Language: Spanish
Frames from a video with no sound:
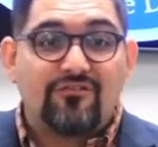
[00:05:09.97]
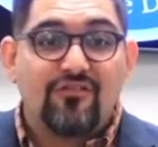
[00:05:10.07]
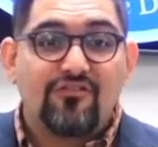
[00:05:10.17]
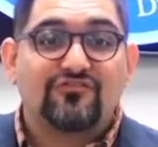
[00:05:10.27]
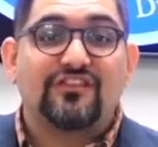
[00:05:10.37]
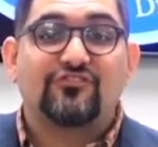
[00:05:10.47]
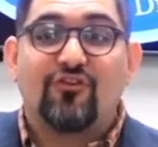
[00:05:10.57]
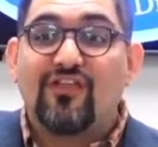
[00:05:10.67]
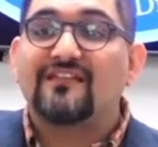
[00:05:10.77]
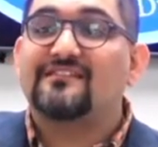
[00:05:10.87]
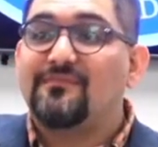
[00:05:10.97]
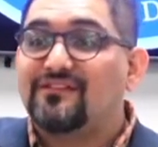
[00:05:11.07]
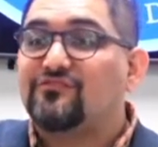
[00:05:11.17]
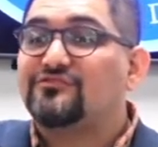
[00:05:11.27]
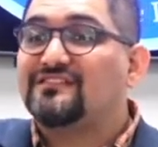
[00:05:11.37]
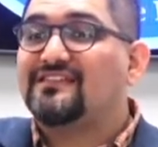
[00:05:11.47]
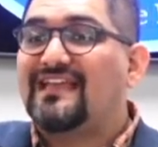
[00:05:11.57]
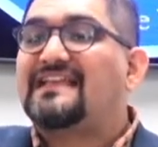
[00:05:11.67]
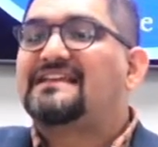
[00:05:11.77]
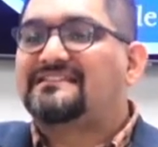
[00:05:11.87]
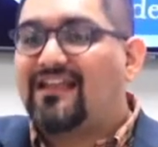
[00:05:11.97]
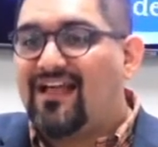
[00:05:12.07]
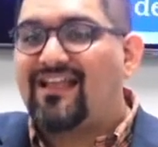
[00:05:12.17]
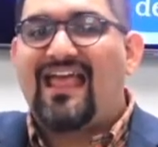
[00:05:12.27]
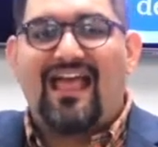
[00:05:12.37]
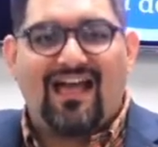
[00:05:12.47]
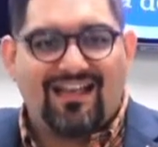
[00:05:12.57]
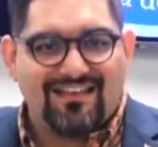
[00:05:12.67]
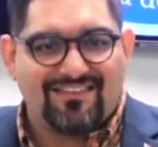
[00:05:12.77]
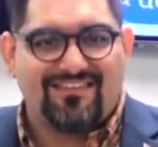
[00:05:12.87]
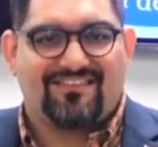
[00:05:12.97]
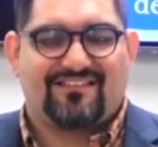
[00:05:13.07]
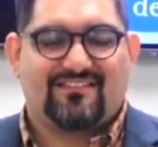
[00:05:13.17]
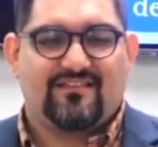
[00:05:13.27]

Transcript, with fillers: de Dios y todas las demás cosas que serán añadidas.